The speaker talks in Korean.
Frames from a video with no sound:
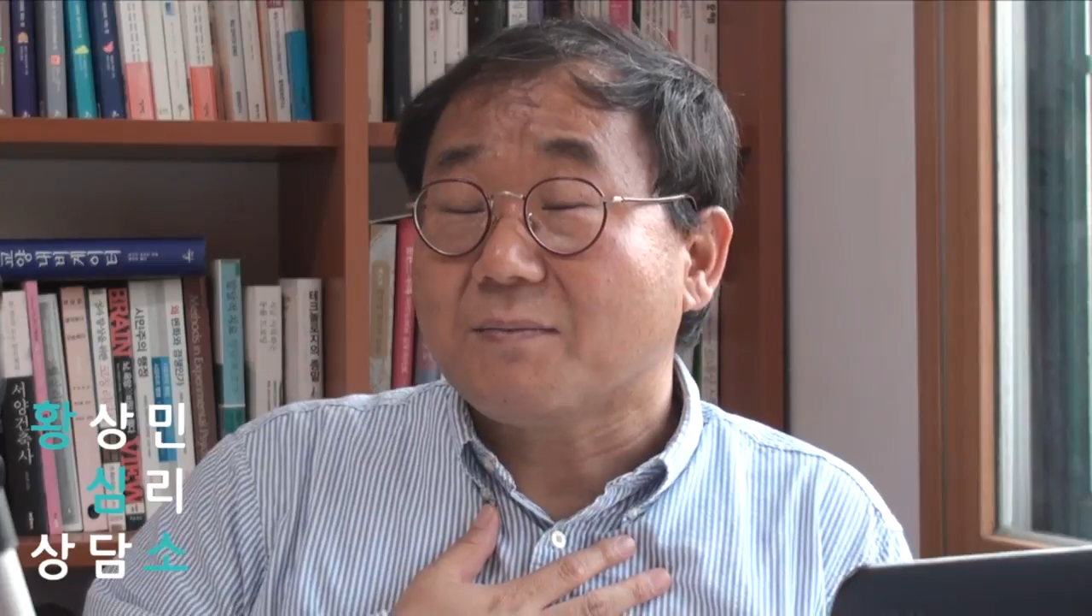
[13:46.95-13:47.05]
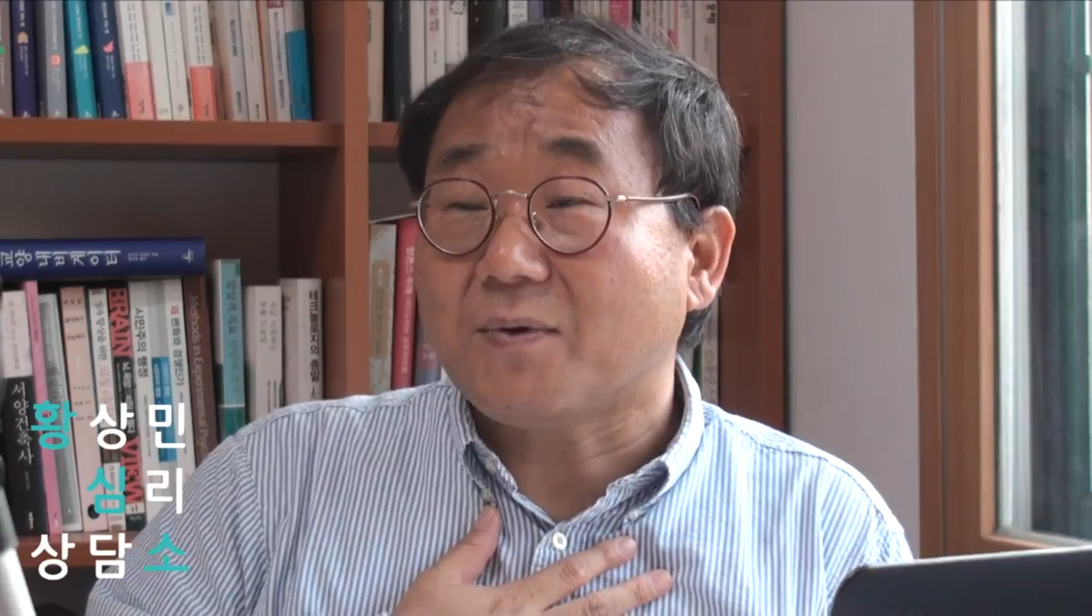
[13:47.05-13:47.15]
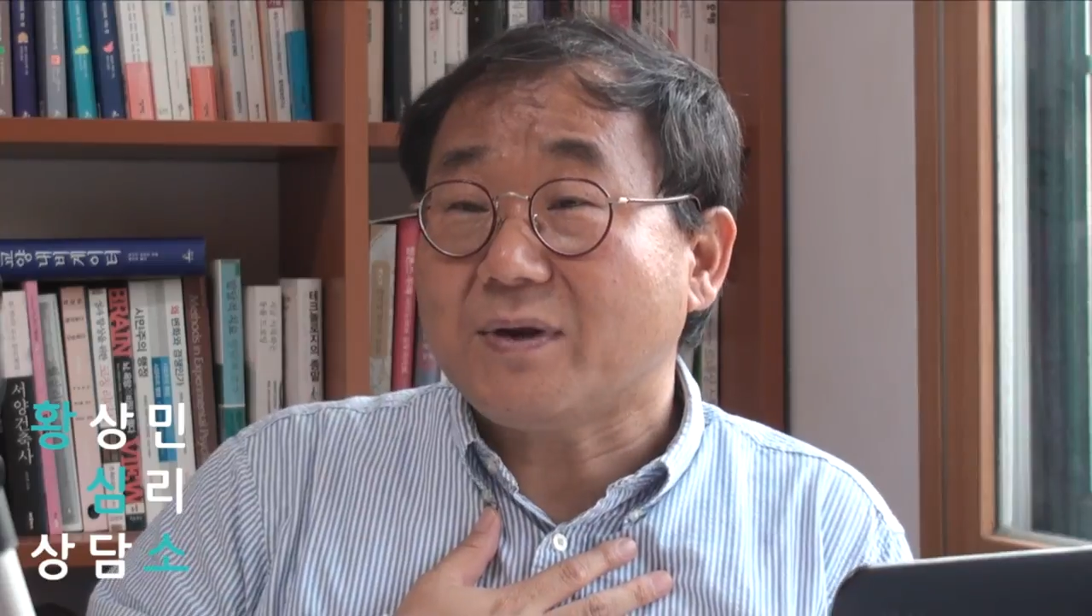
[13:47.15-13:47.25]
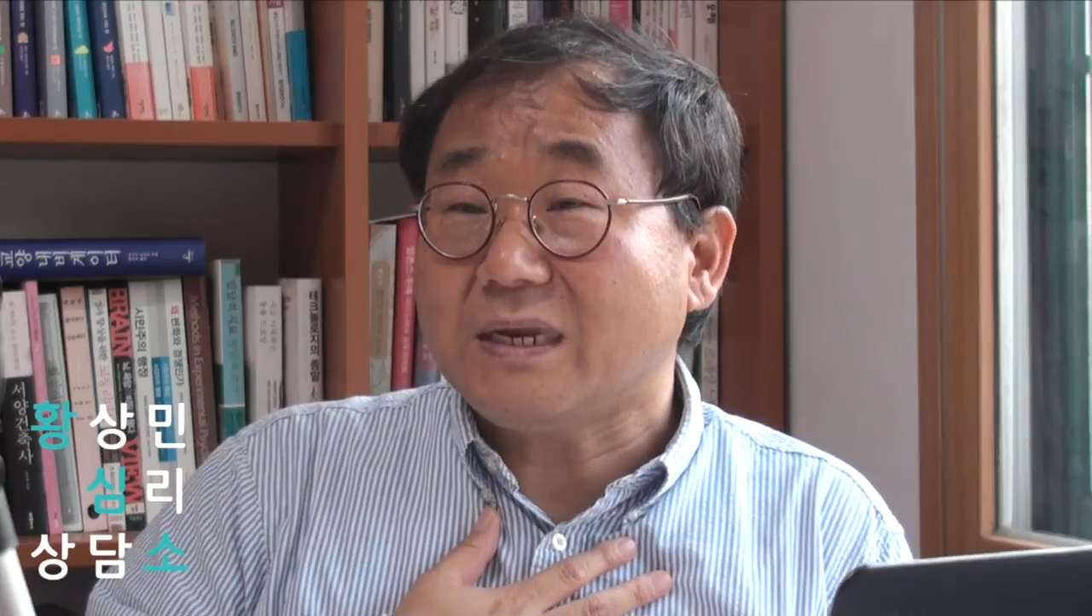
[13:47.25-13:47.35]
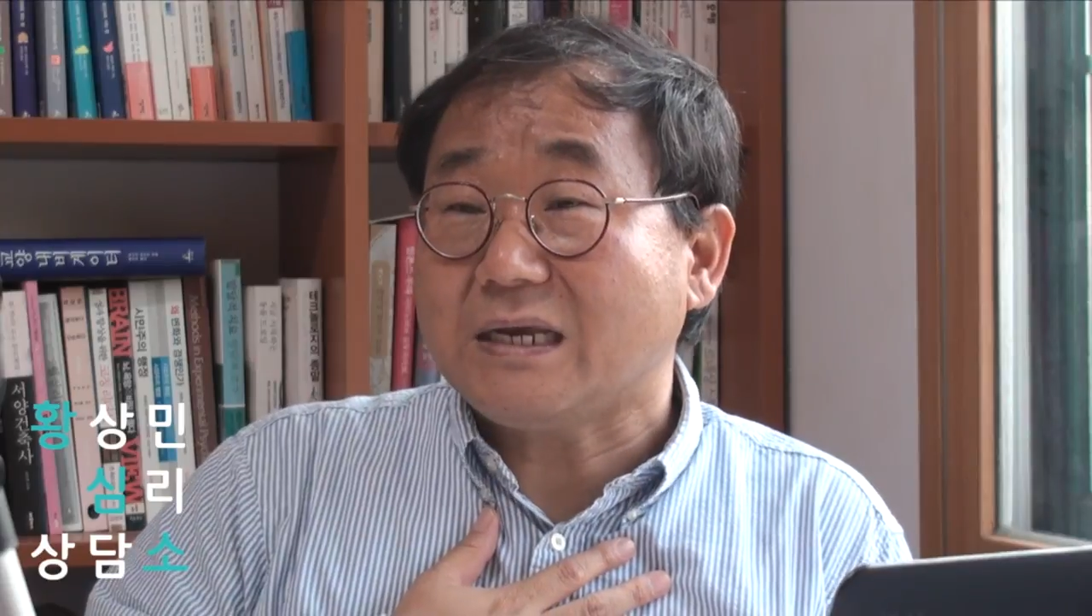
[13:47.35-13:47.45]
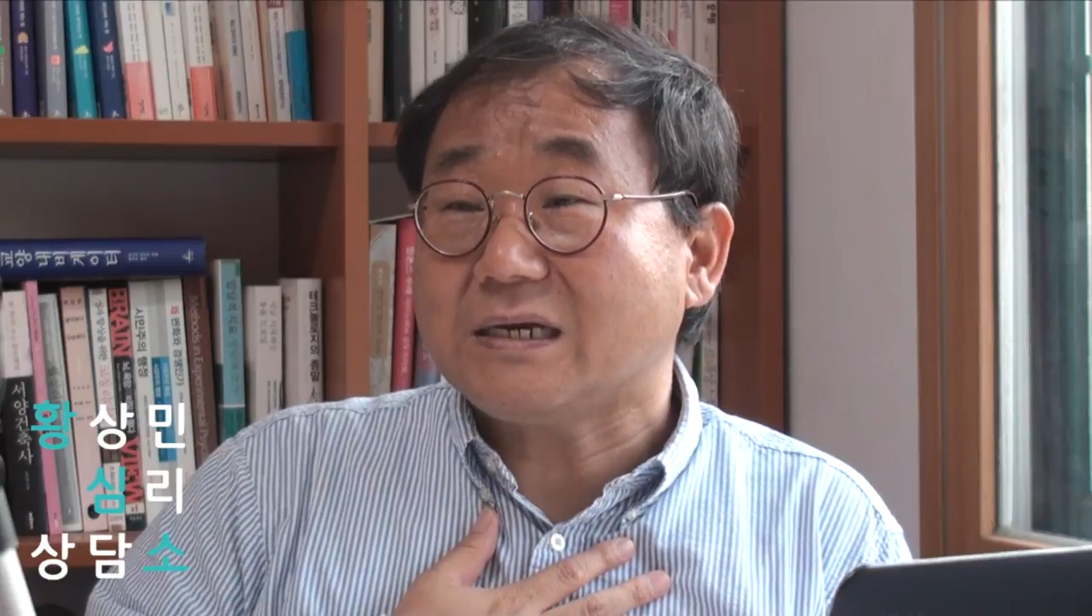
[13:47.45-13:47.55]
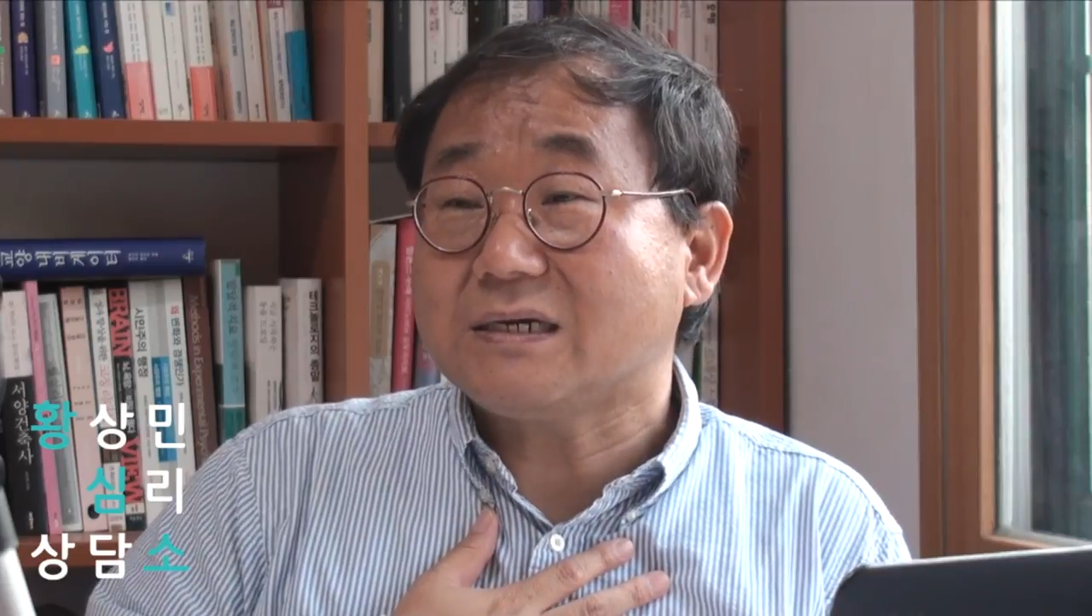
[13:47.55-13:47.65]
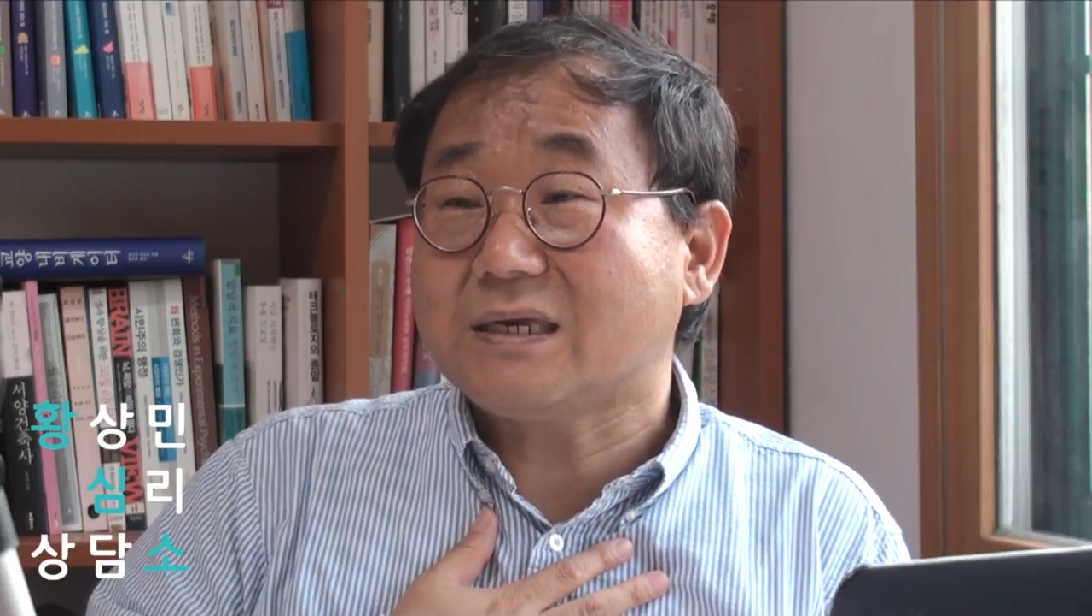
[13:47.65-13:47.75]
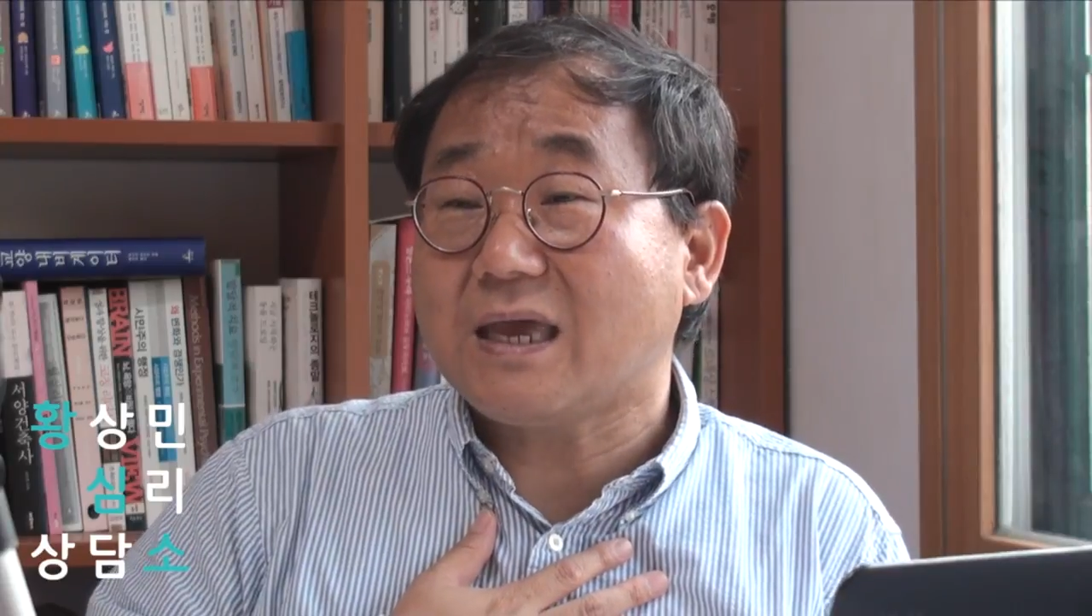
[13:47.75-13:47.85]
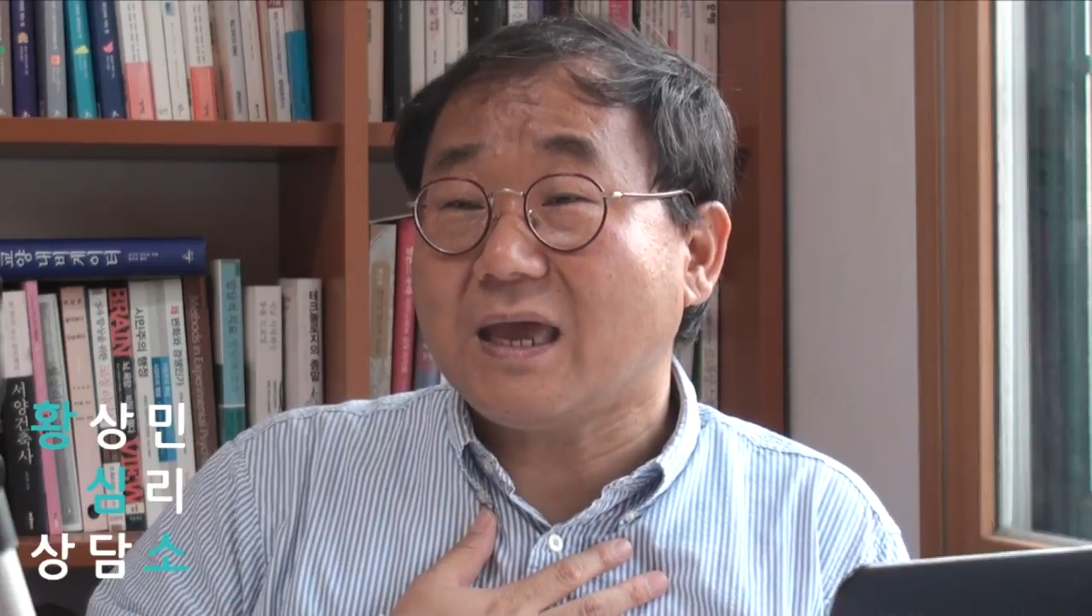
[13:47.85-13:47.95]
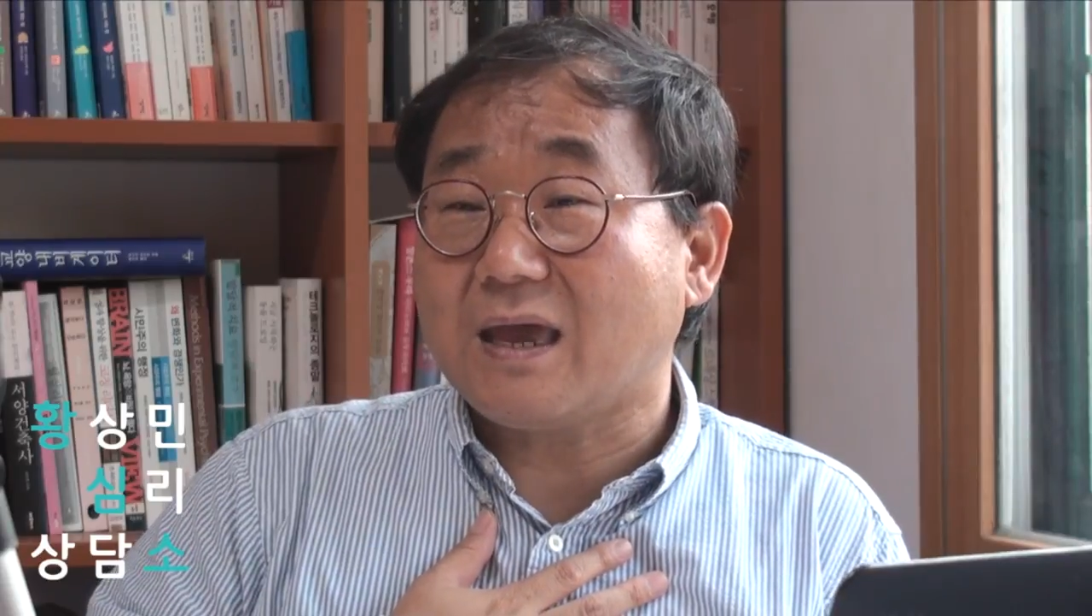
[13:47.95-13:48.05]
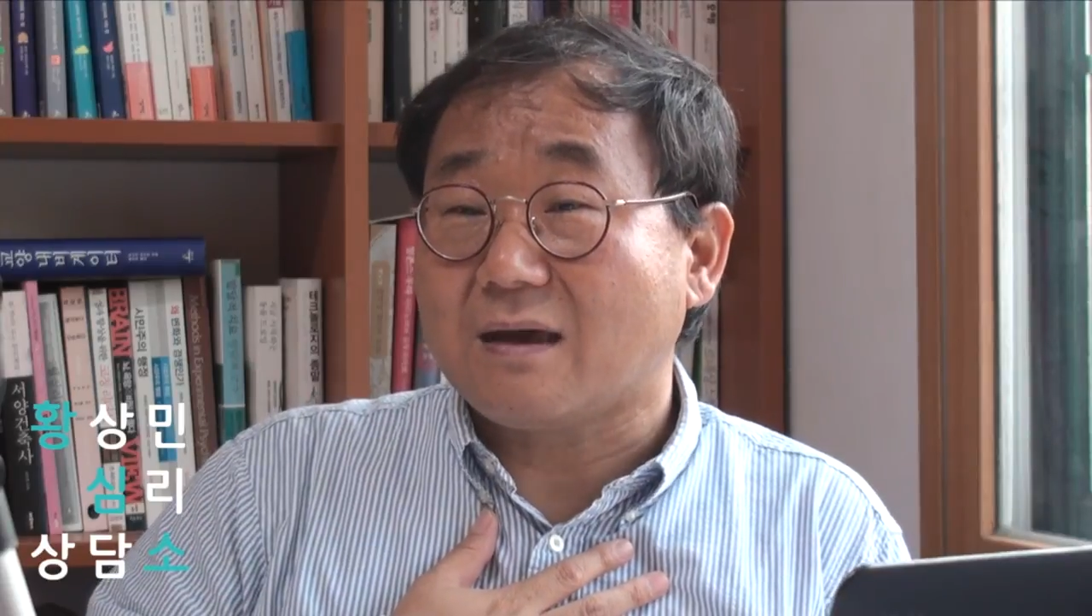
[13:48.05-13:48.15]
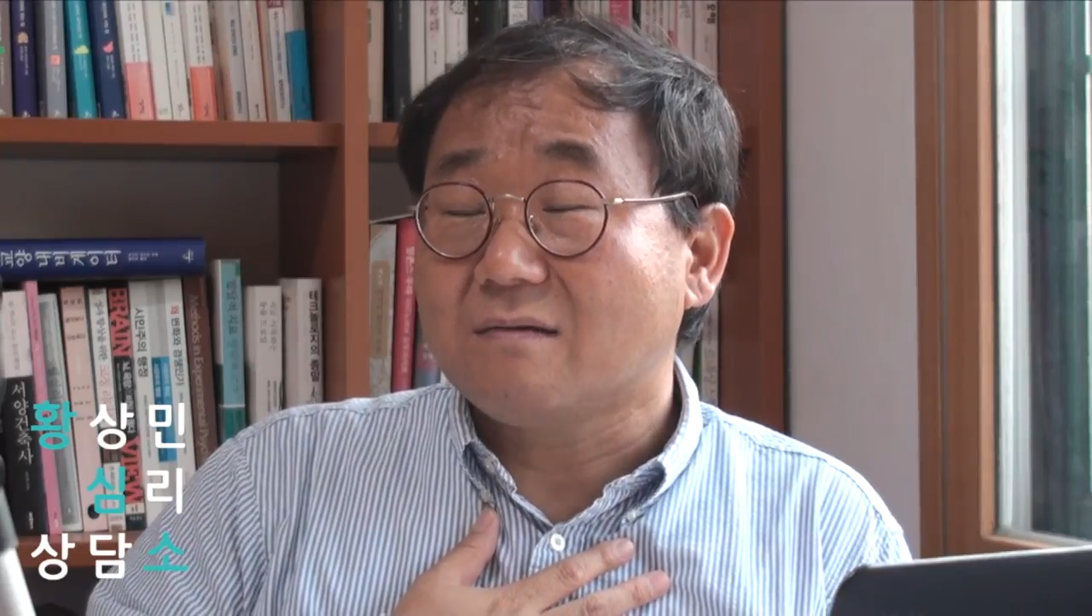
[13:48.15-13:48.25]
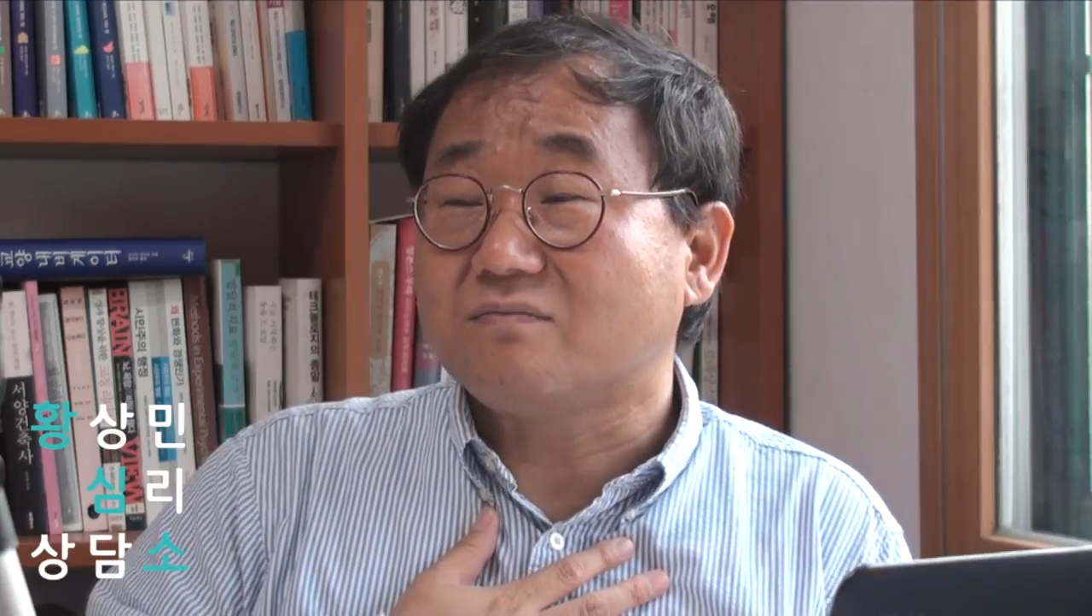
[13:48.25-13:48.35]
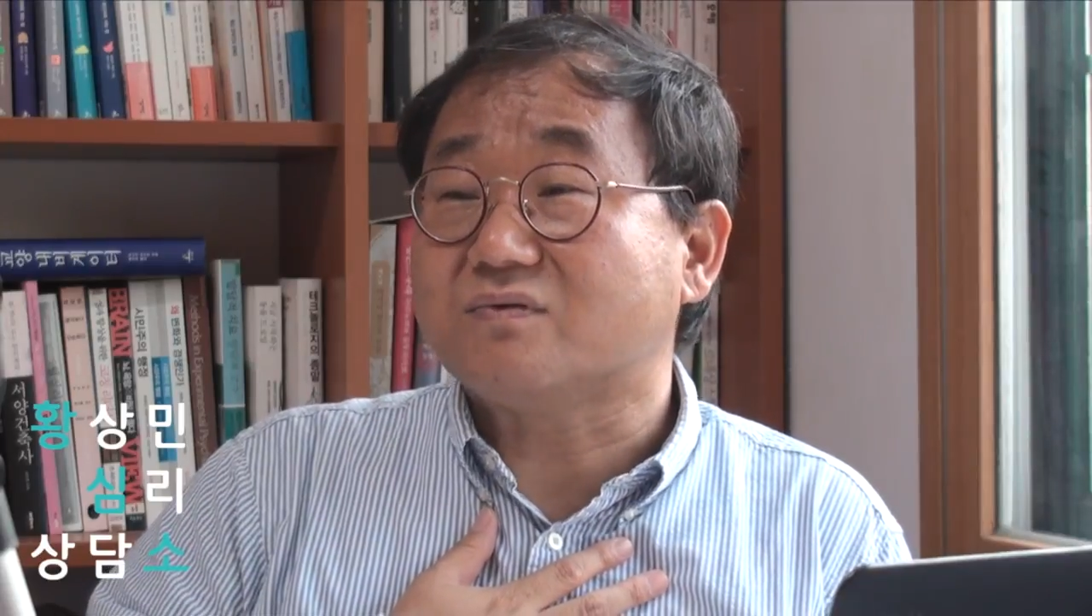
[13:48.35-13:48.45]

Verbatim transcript: 본인이 크게